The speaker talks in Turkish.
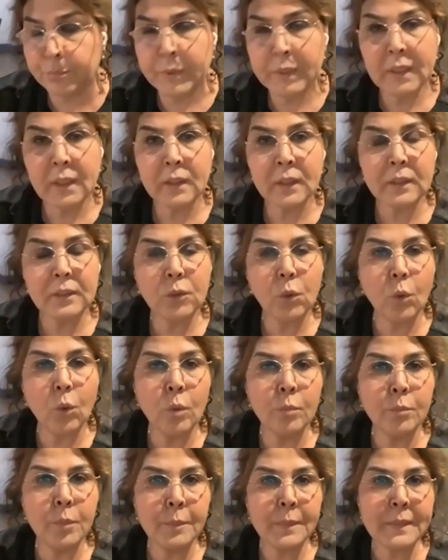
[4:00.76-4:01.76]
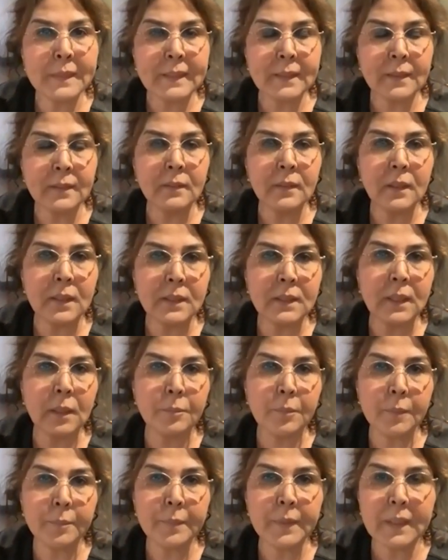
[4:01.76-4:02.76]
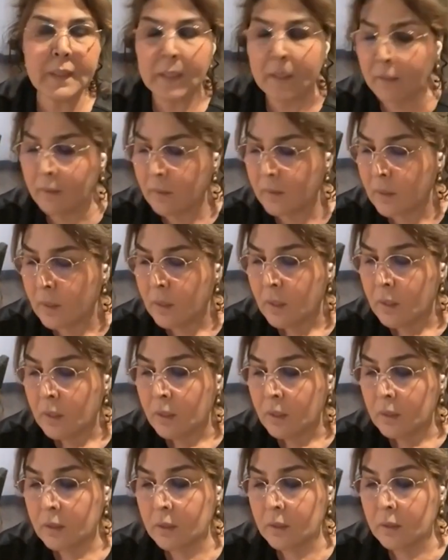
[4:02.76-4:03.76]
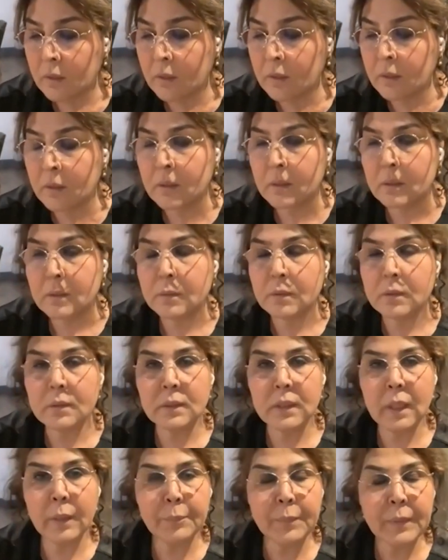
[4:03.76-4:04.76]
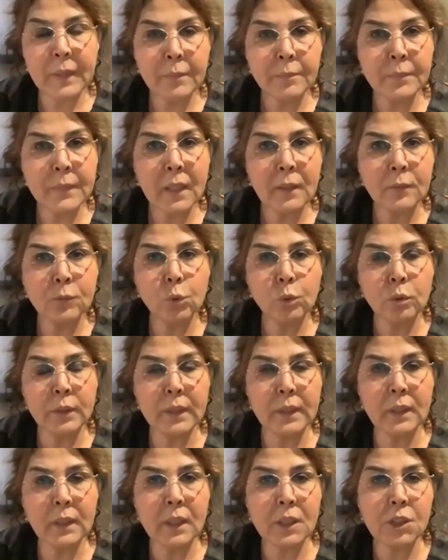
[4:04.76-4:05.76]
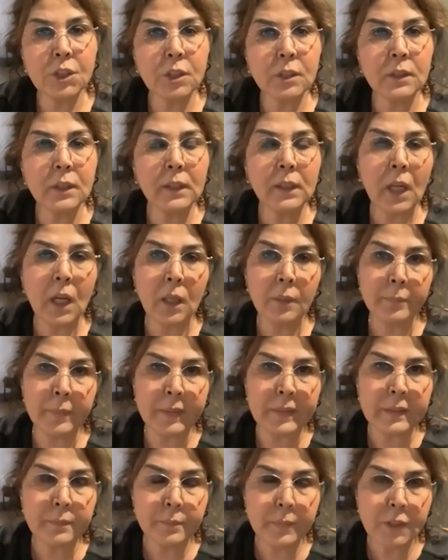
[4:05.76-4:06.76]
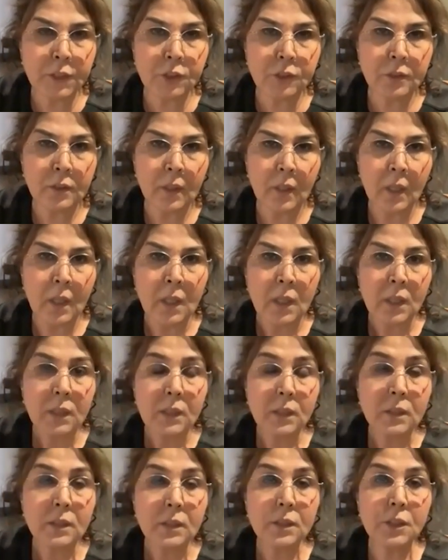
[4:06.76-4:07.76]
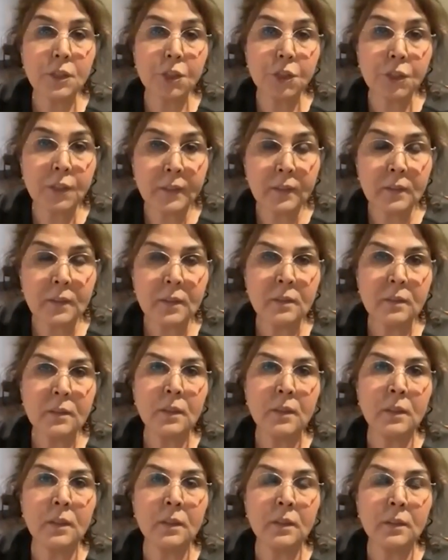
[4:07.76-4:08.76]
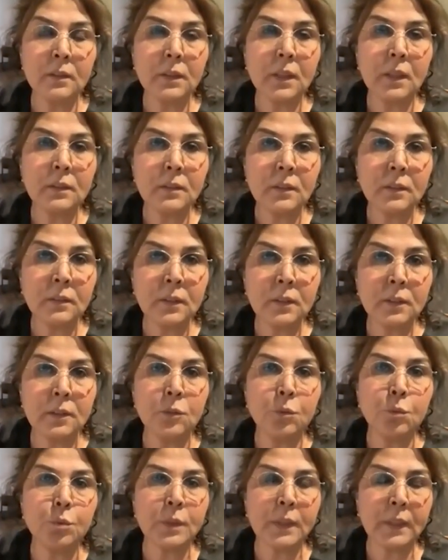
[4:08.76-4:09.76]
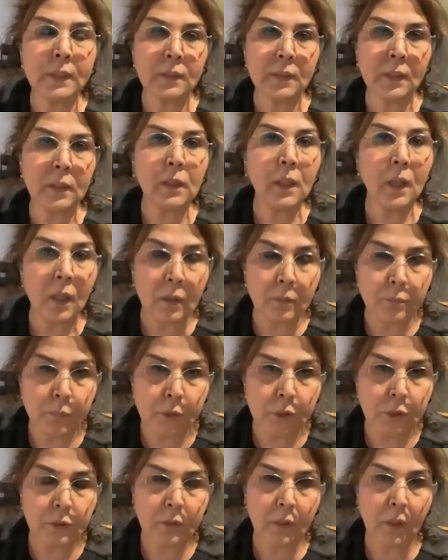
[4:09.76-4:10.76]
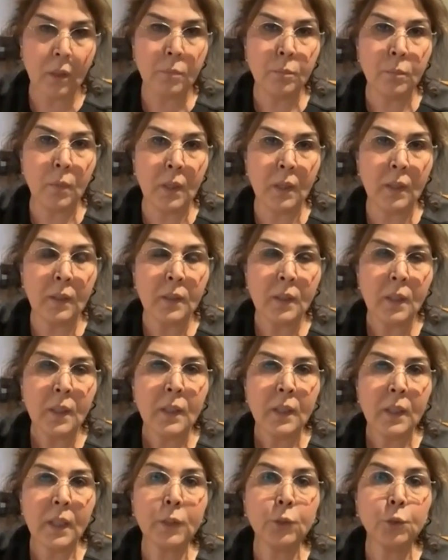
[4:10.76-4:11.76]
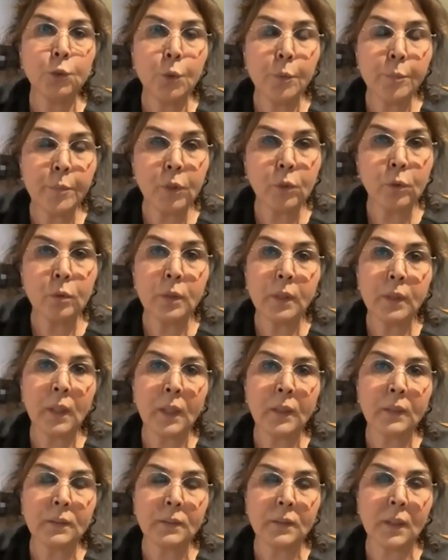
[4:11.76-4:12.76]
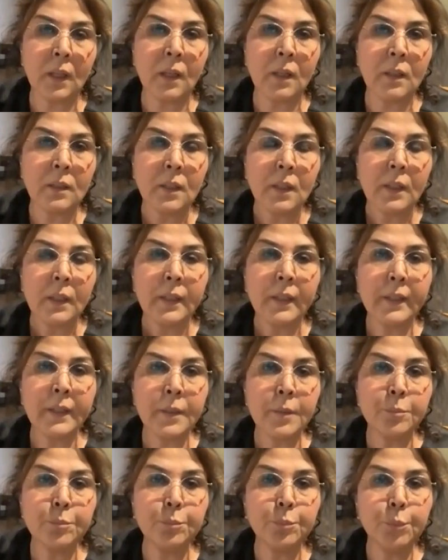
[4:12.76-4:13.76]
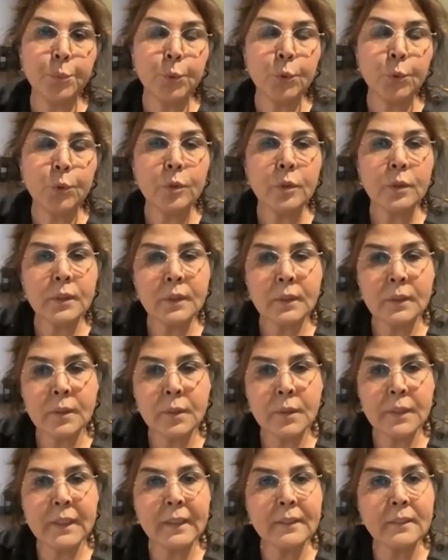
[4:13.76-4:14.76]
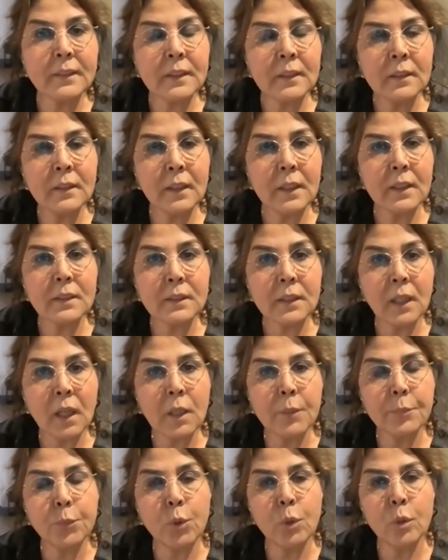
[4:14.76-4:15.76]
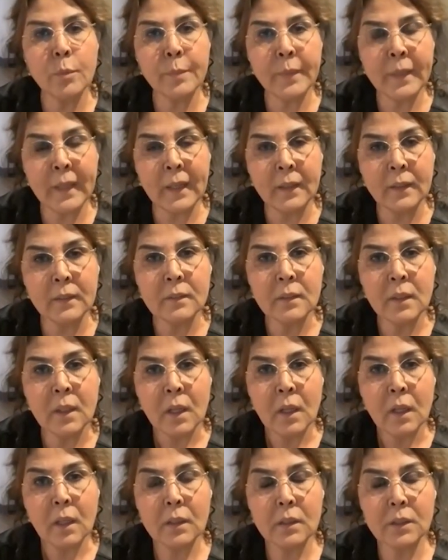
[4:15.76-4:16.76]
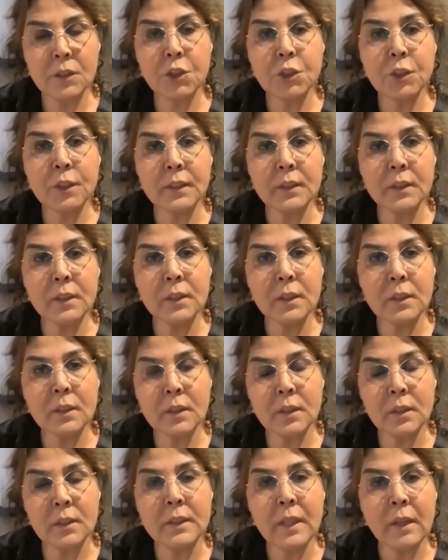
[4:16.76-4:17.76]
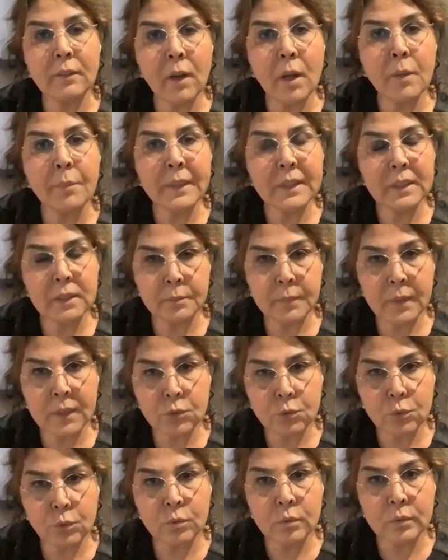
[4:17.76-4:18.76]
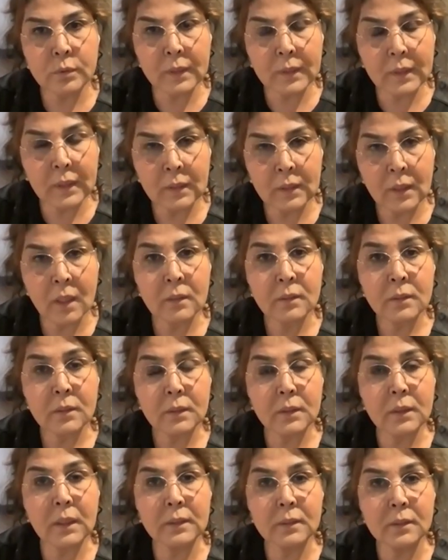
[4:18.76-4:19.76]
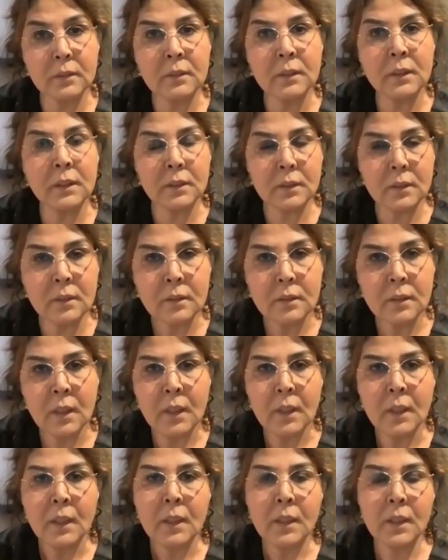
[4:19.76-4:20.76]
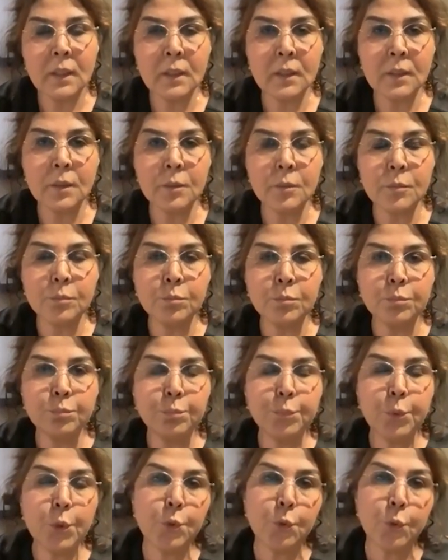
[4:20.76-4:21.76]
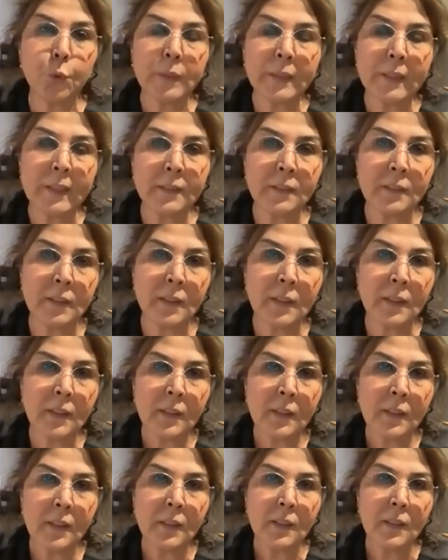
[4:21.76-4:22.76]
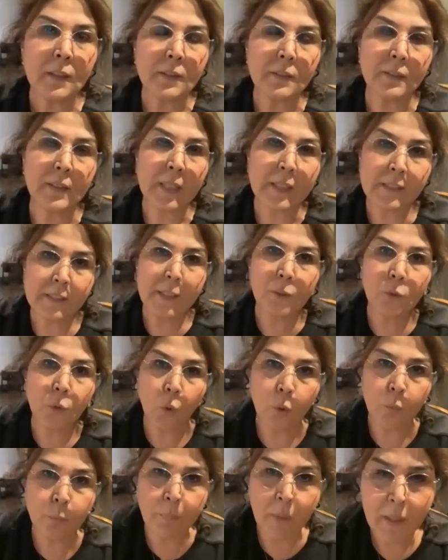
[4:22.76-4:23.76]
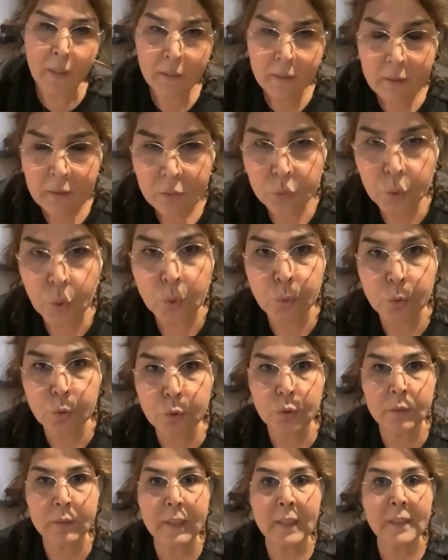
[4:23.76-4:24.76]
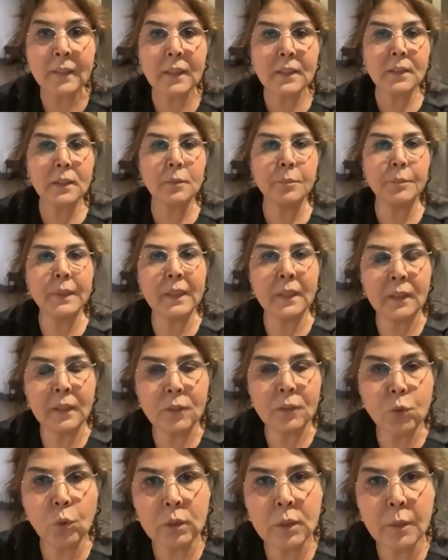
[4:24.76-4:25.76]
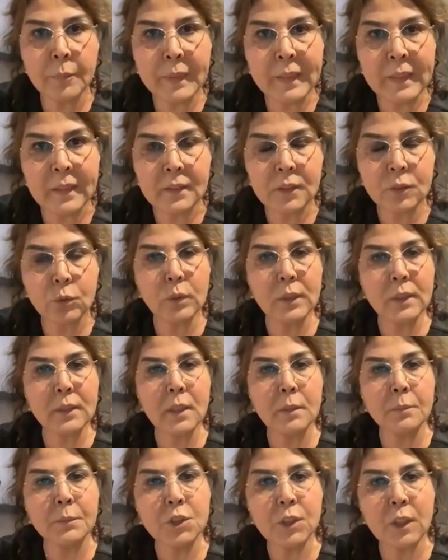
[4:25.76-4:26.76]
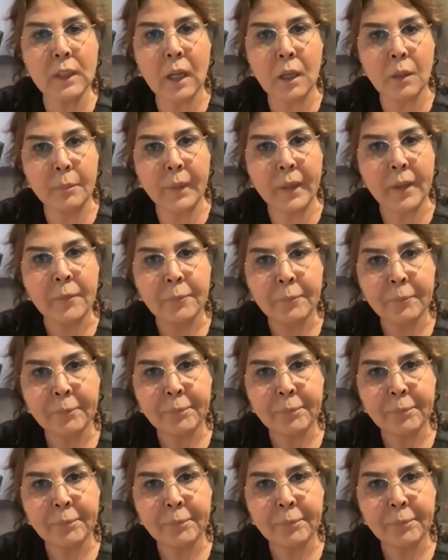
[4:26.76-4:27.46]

bir arada olmamızın e, sebebi de e, depremden dolayı eşini kaybetmiş işlerin e, kadınların üzerine kalmış ama ekonomik olarak da e, bu e, yetkinliğe sahip olmayan işleri devam ettirmek zorunda kalan kadınların bu yüklerini destek olma konusunda nasıl bir arada olabiliriz? Öyle değil mi Celal Bey?